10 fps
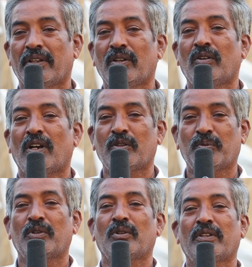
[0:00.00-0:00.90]
ఎన్నో
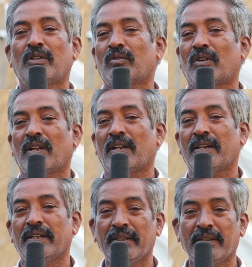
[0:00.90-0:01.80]
ఆటుపోట్లు
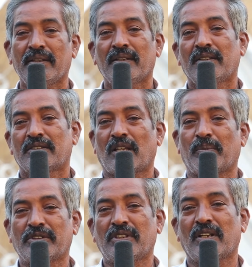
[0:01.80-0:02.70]
ఎదుర్కొన్నానండి
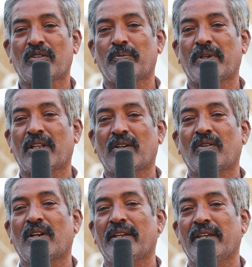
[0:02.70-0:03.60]
సమస్యలకు
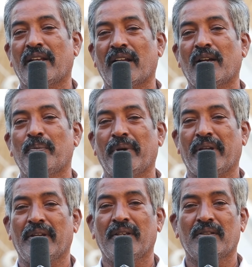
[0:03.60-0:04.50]
బెదరకుండా ఈ రంగంపై
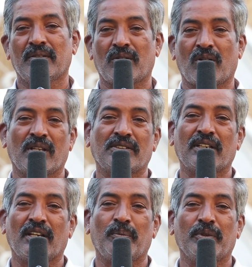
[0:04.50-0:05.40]
దృఢ
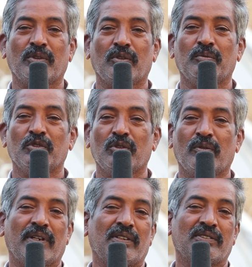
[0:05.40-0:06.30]
సంకల్పంతో
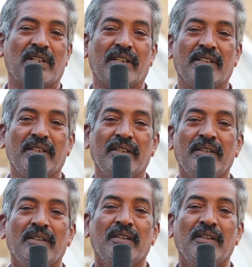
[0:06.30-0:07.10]
ముందుకు వెళ్ళడం జరిగింది